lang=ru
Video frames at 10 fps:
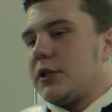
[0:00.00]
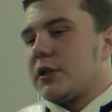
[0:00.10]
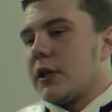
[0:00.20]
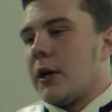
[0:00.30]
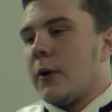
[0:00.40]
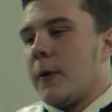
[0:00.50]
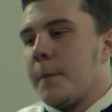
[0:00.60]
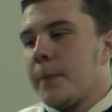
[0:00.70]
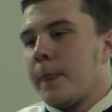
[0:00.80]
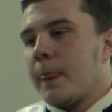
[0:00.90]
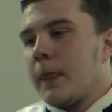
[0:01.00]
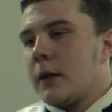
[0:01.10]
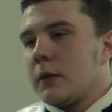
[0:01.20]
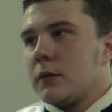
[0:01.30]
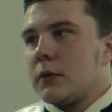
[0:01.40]
Считаю,
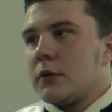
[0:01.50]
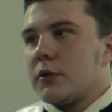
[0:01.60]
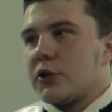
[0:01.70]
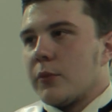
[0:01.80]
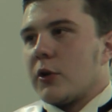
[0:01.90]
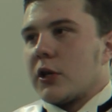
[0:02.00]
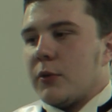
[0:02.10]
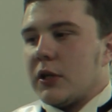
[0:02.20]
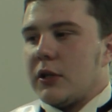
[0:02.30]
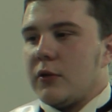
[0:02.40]
что многие молодые